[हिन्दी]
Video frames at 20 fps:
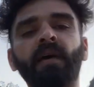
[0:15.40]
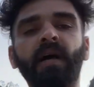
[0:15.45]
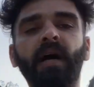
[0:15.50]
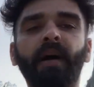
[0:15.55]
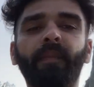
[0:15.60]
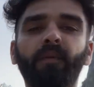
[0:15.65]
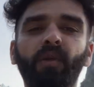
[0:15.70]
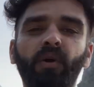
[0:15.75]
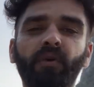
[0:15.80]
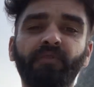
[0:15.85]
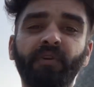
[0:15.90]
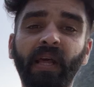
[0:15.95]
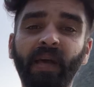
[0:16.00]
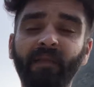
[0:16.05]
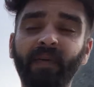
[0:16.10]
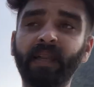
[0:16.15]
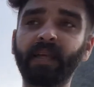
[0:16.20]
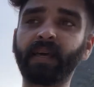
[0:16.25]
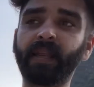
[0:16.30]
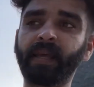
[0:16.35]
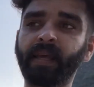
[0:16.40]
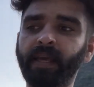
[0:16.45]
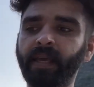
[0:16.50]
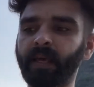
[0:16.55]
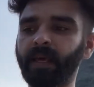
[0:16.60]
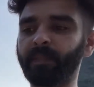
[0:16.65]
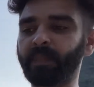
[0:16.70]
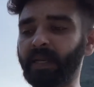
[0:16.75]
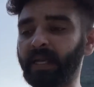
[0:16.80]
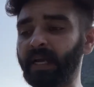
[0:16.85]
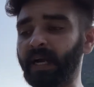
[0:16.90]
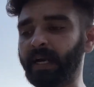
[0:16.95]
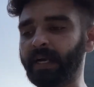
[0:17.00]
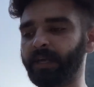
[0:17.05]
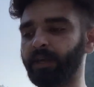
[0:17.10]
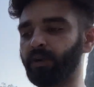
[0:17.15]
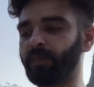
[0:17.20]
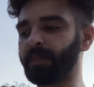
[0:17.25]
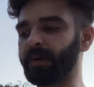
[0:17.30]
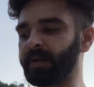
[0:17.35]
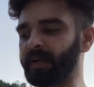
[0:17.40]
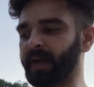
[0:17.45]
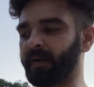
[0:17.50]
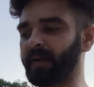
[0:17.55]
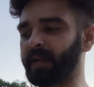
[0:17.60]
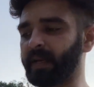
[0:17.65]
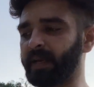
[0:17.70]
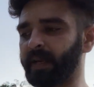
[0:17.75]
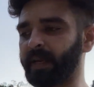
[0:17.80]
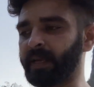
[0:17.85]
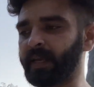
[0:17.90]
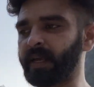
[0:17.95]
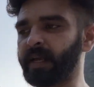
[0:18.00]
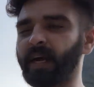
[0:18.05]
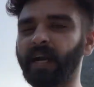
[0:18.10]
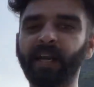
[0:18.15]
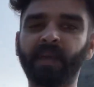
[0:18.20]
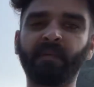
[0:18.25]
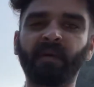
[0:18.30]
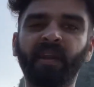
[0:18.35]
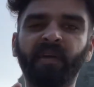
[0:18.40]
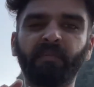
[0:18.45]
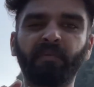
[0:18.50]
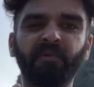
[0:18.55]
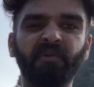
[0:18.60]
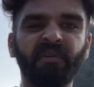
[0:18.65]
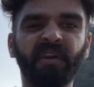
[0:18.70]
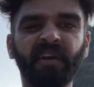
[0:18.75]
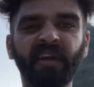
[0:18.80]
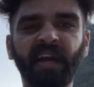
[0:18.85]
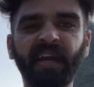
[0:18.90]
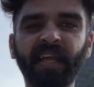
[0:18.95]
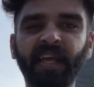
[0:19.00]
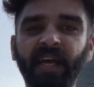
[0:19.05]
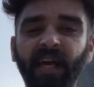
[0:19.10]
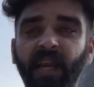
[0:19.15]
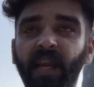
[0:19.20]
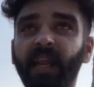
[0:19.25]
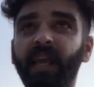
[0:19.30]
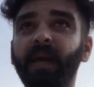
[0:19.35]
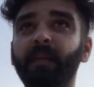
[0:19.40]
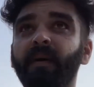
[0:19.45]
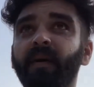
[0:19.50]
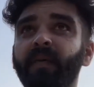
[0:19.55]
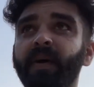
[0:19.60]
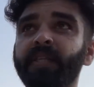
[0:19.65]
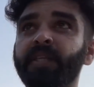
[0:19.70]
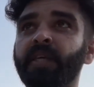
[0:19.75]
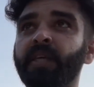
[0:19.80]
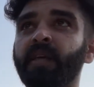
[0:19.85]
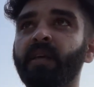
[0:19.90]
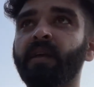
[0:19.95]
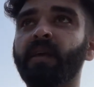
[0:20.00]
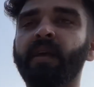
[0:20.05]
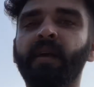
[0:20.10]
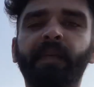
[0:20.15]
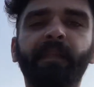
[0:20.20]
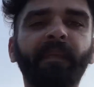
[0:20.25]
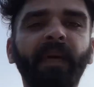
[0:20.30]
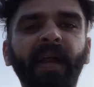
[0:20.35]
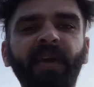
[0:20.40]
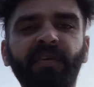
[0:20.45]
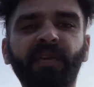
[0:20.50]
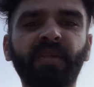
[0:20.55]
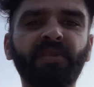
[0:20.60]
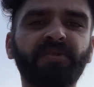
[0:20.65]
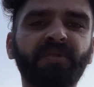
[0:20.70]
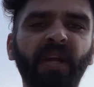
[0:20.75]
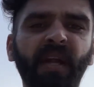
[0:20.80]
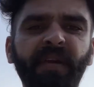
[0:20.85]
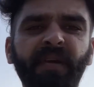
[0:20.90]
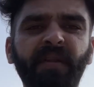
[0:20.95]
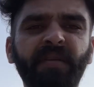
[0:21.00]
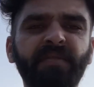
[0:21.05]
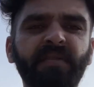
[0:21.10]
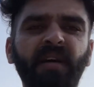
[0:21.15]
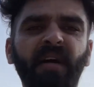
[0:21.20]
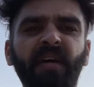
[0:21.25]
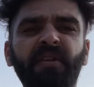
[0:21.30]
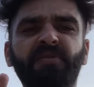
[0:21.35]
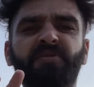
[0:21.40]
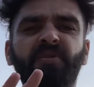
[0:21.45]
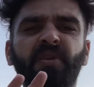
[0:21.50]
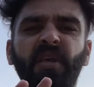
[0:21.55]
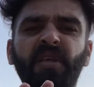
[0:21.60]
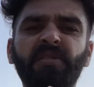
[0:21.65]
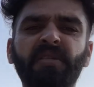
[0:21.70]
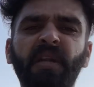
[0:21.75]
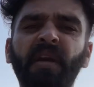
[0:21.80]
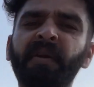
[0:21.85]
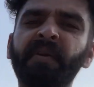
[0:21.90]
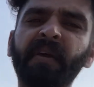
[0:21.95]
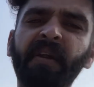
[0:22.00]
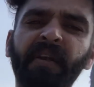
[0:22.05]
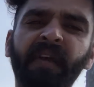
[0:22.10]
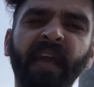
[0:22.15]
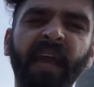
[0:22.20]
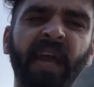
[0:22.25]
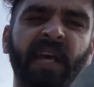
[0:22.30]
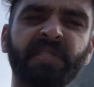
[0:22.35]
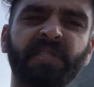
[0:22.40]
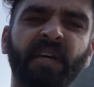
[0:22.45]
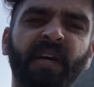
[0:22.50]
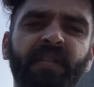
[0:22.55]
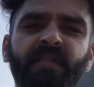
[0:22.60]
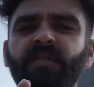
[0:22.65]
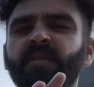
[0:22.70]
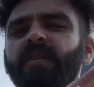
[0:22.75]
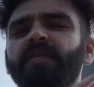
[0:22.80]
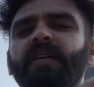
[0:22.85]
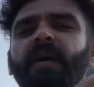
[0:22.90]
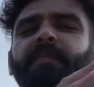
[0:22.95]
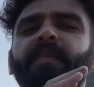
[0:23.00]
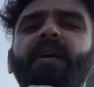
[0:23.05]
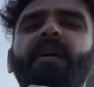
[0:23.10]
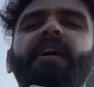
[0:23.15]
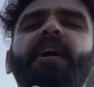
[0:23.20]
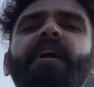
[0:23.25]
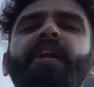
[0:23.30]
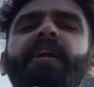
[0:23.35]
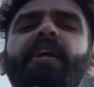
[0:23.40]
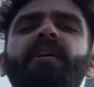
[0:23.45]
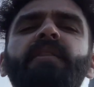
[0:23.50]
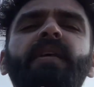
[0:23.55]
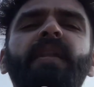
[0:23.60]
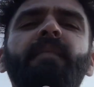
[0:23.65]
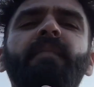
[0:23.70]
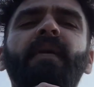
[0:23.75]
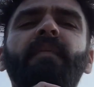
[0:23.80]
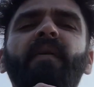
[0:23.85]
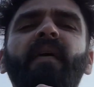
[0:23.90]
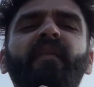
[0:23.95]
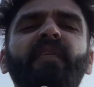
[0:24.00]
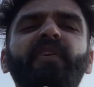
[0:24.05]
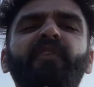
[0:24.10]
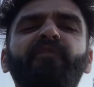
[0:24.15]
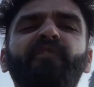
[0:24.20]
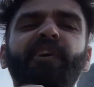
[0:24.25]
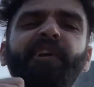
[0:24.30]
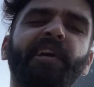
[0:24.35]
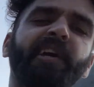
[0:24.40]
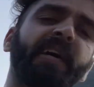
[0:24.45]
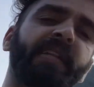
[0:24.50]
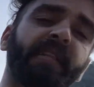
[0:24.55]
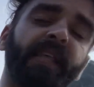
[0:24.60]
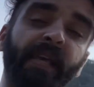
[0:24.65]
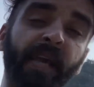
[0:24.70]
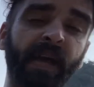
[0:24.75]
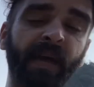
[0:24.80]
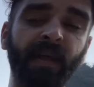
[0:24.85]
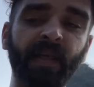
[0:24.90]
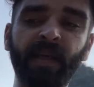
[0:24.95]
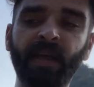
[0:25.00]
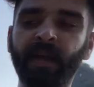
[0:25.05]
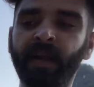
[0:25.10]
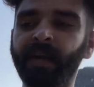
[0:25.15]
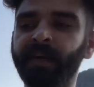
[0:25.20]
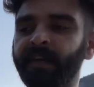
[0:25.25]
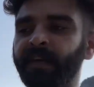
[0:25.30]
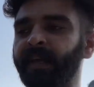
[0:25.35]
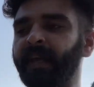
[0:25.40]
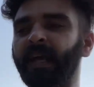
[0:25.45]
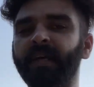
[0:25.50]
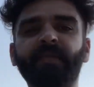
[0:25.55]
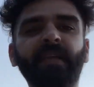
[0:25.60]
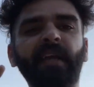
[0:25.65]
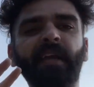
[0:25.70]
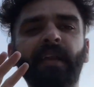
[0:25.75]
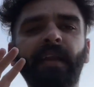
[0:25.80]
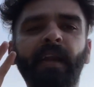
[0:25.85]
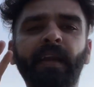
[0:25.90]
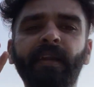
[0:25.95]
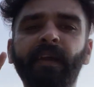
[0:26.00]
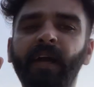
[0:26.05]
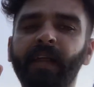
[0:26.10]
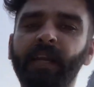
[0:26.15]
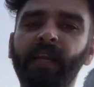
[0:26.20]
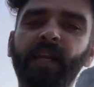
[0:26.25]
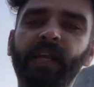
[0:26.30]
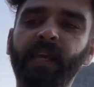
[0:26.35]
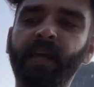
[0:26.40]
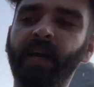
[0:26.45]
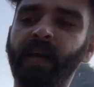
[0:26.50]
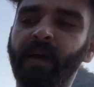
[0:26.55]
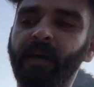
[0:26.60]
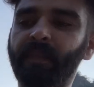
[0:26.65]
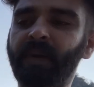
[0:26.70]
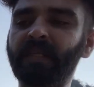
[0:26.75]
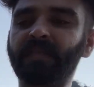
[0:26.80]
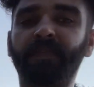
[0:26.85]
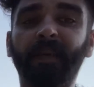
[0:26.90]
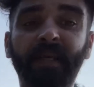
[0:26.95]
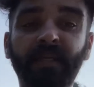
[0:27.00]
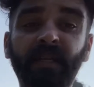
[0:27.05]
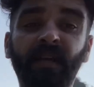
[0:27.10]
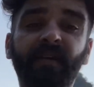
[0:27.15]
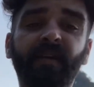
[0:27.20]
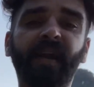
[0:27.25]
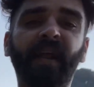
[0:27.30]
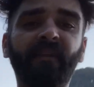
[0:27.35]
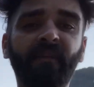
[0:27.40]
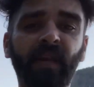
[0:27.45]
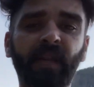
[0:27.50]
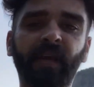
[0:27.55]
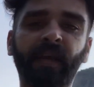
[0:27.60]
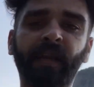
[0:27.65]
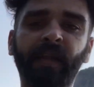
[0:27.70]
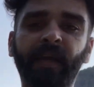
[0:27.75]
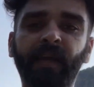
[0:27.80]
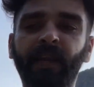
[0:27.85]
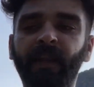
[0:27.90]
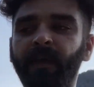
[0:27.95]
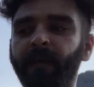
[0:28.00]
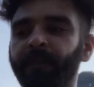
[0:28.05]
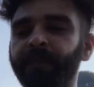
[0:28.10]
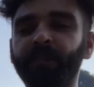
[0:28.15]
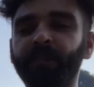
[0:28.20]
हम लोग ट्रैवल करेंगे अपनी गाड़ी के ऊपर ट्रैवल करेंगे गाड़ी मैंने पूरी रेडी कर ली है बाबा जी मैट्रस शेट्रस हर चीज़ सिलेंडर गैस हर चीज़ अपना गाड़ी के अंदर हमने बाबा जी फिट कर दिया ठीक है सेकेंड हैंड गाड़ी ली है हमने स्पेशल ट्रैवल करने के लिए